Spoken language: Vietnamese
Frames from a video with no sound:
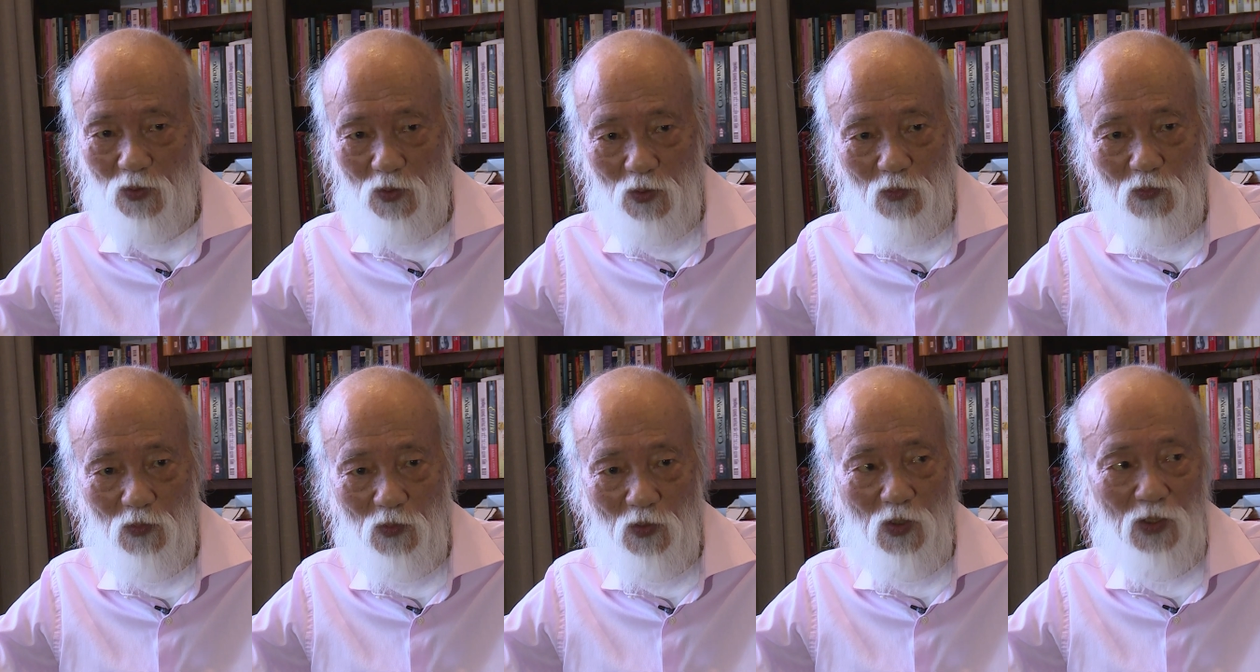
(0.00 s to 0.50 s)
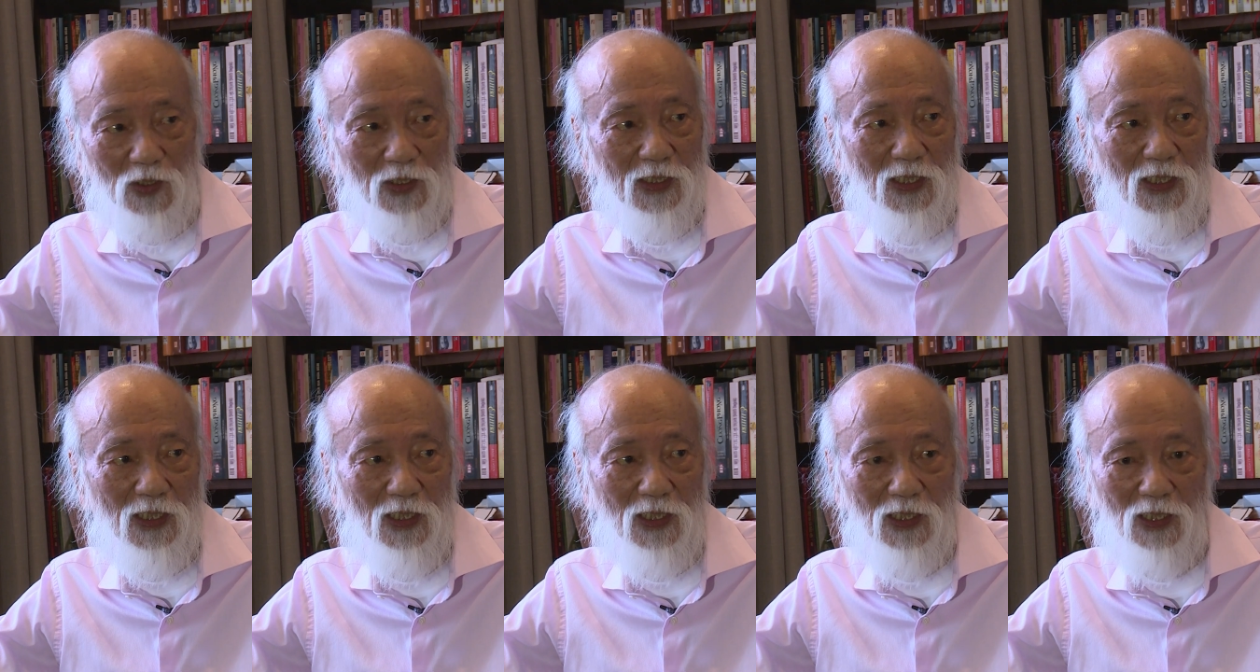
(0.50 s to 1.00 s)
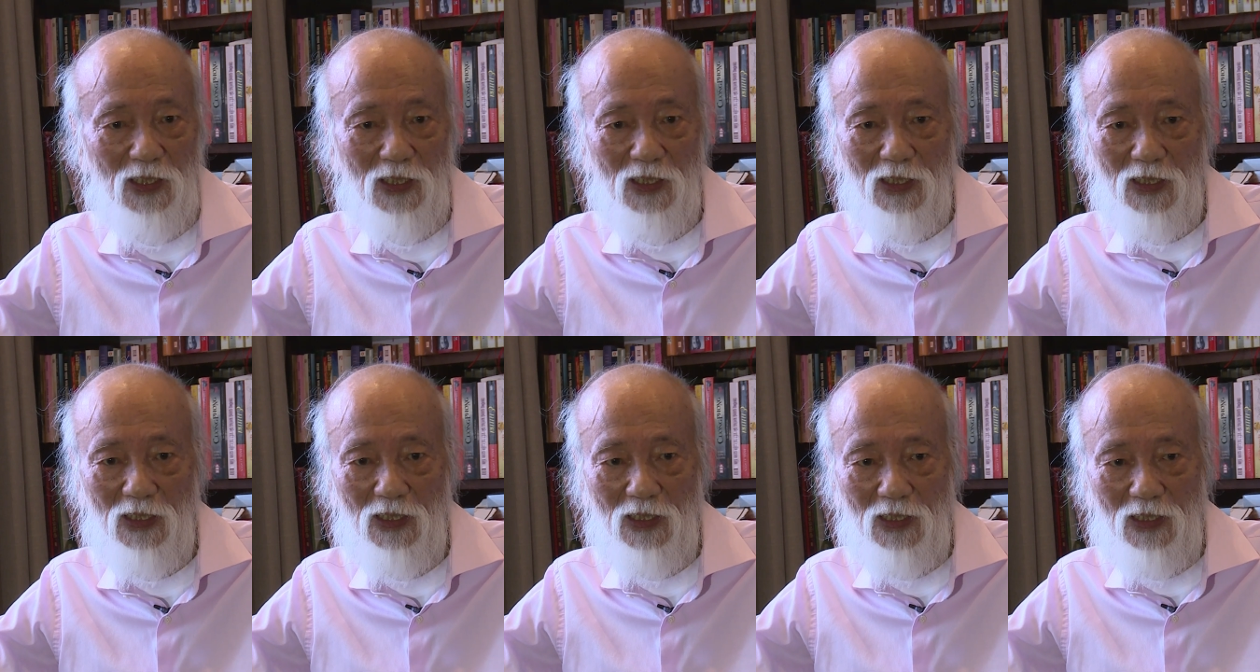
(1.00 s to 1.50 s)
cũng có khi
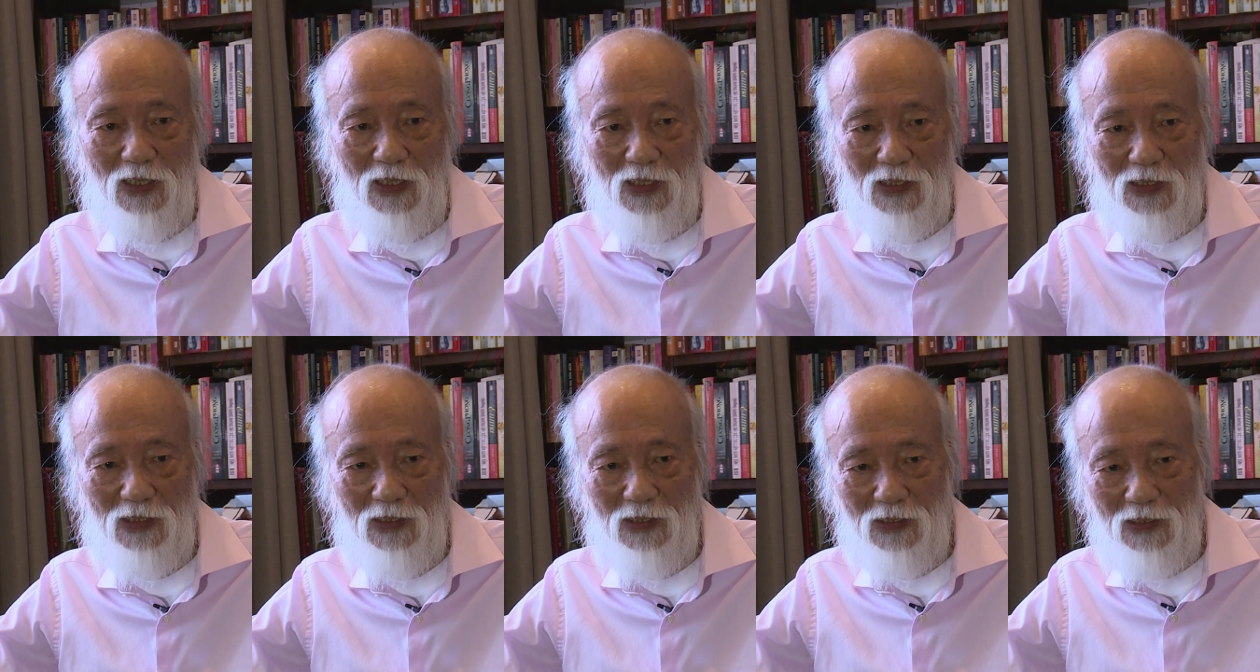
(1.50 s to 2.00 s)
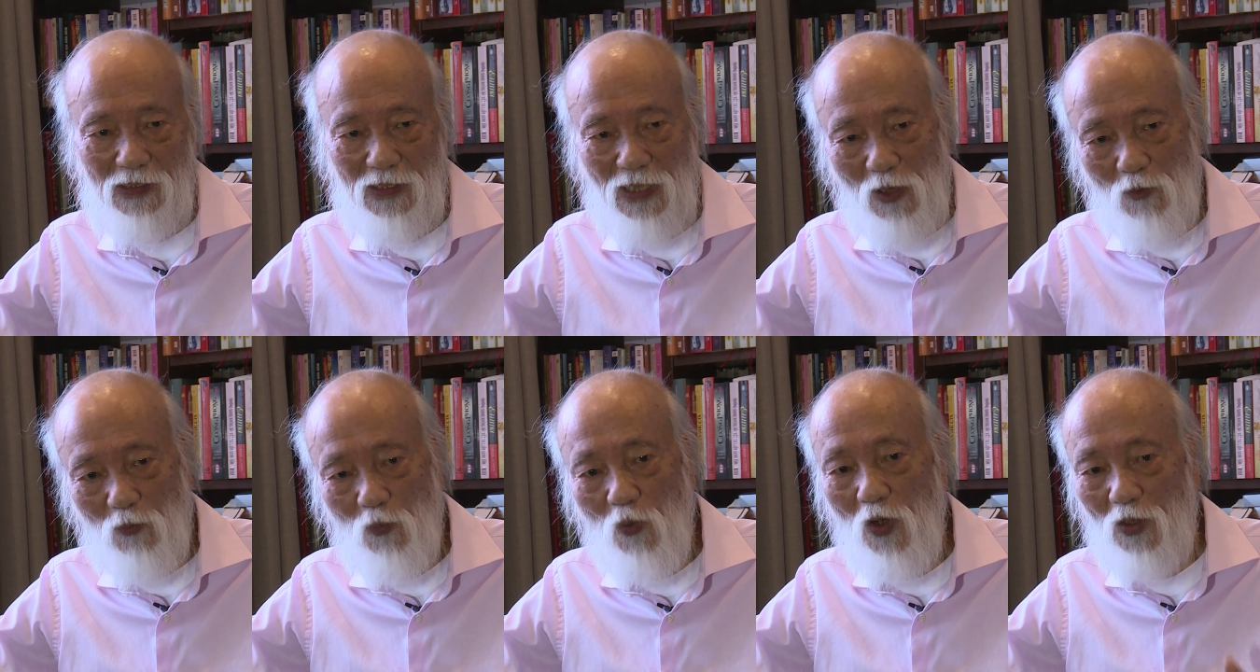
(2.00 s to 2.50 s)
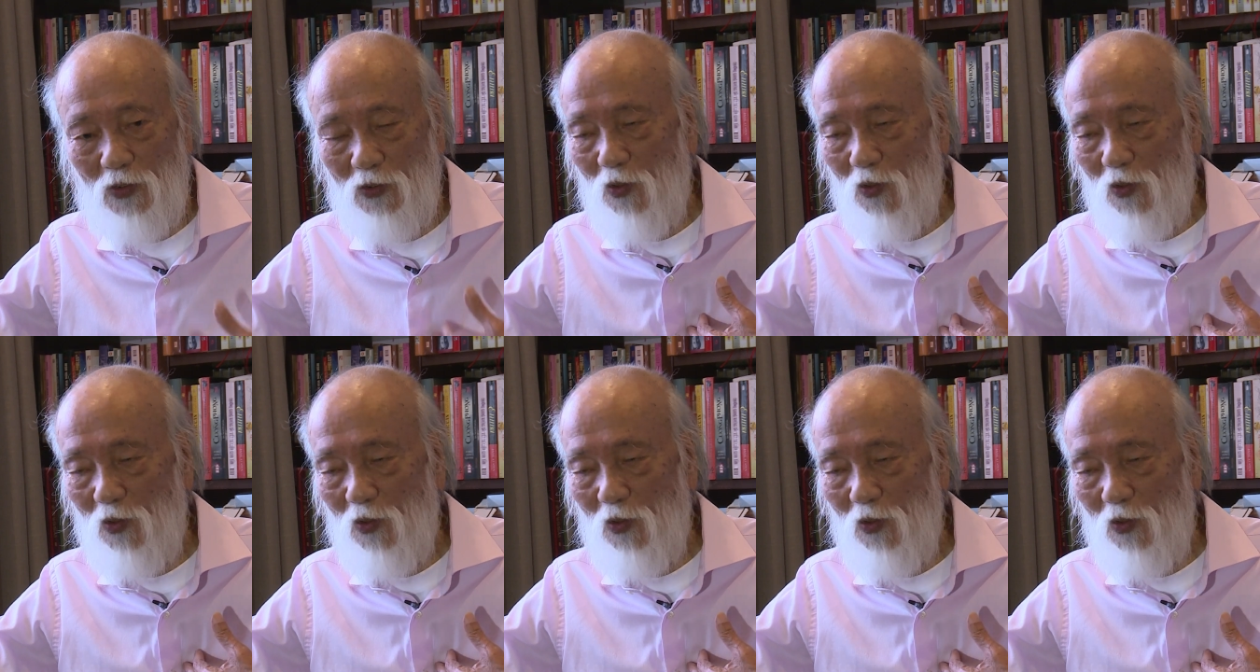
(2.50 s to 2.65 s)
đau buồn,